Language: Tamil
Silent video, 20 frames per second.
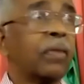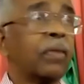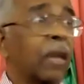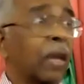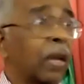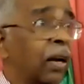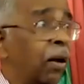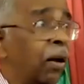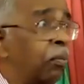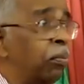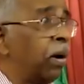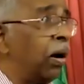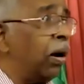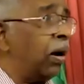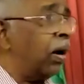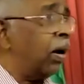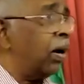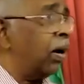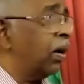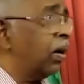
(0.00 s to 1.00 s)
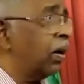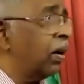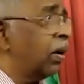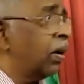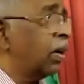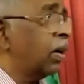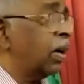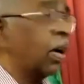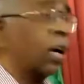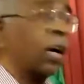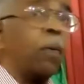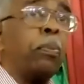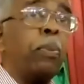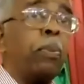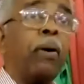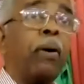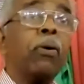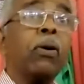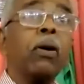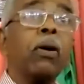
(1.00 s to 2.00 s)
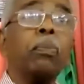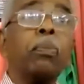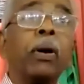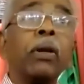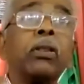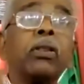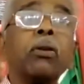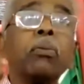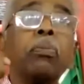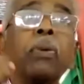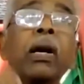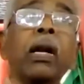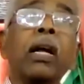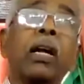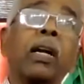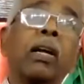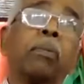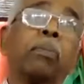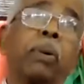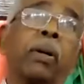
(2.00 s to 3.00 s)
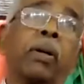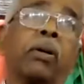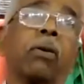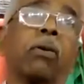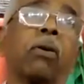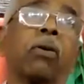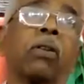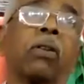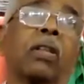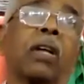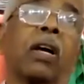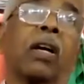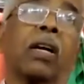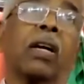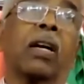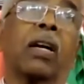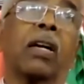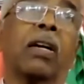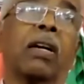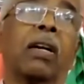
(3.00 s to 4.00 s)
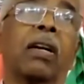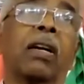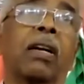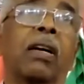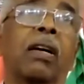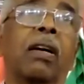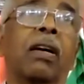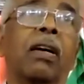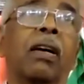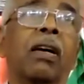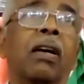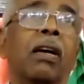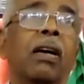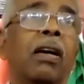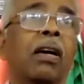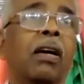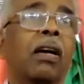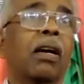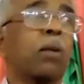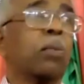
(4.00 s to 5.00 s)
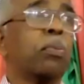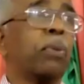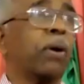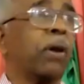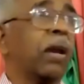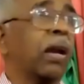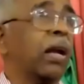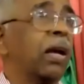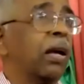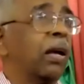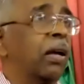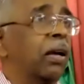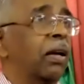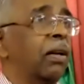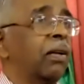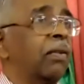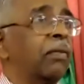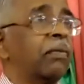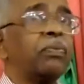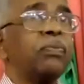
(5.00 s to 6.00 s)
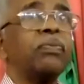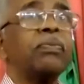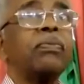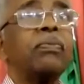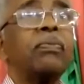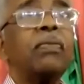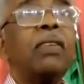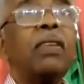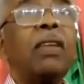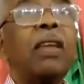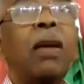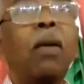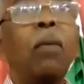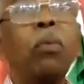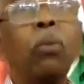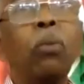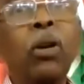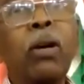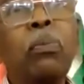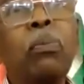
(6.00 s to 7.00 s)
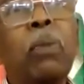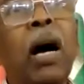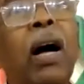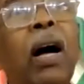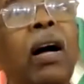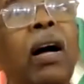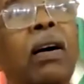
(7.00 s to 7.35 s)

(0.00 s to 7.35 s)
எங்கள் அம்மா எங்கள் அப்பாவுக்கு பத்து பிள்ளைகளை பெற்றுக் கொடுத்தார்கள் இப்பெல்லாம் முடியுமா